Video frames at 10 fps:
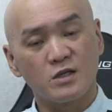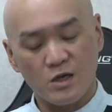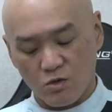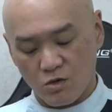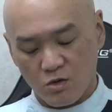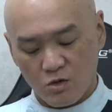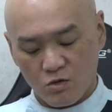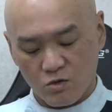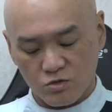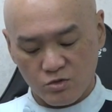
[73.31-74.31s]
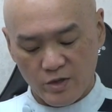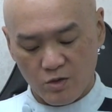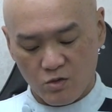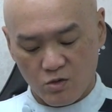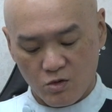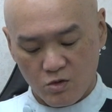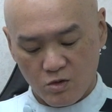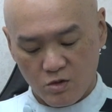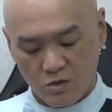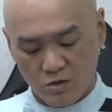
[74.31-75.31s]
ねこうこう爪こ
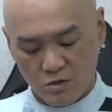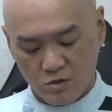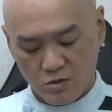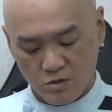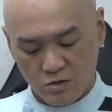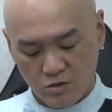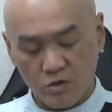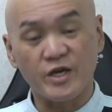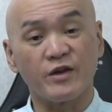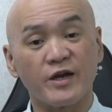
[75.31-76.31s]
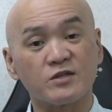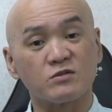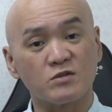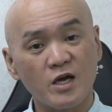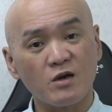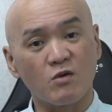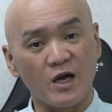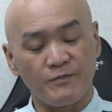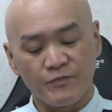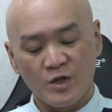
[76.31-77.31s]
うこう切るやつねこれ
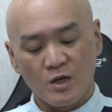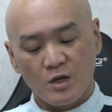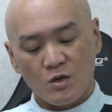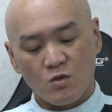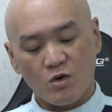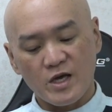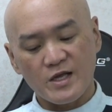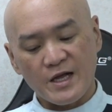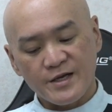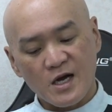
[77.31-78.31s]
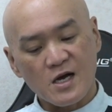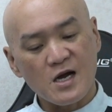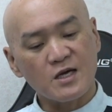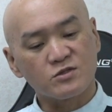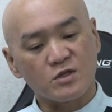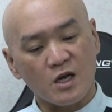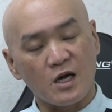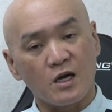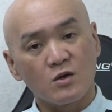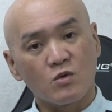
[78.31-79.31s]
これ何があかんかっつった
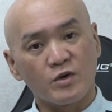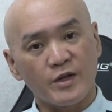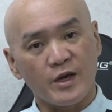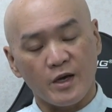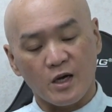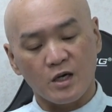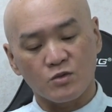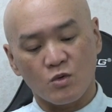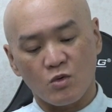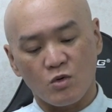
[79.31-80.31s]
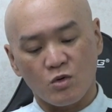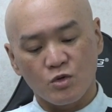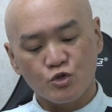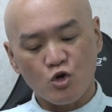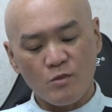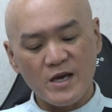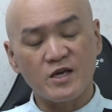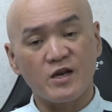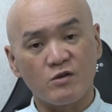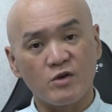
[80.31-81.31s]
らこれねあの正面
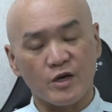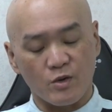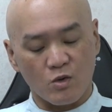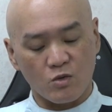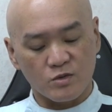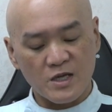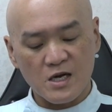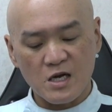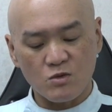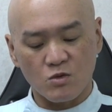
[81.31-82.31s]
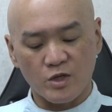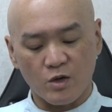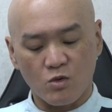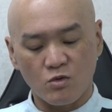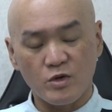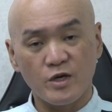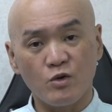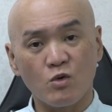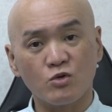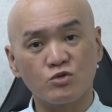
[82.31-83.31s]
切れるんやけどこの中のねこの辺
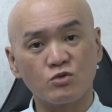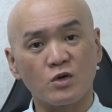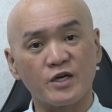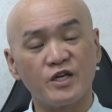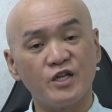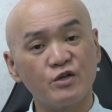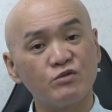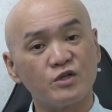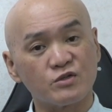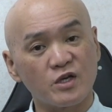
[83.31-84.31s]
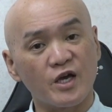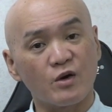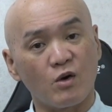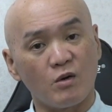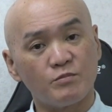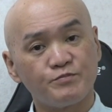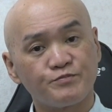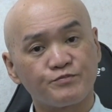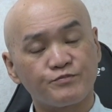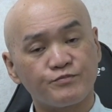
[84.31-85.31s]
横ちょっとが切りにくいんですよね結構
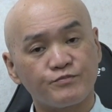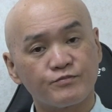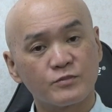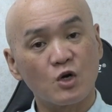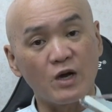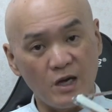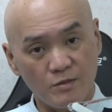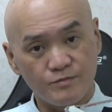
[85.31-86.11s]
これ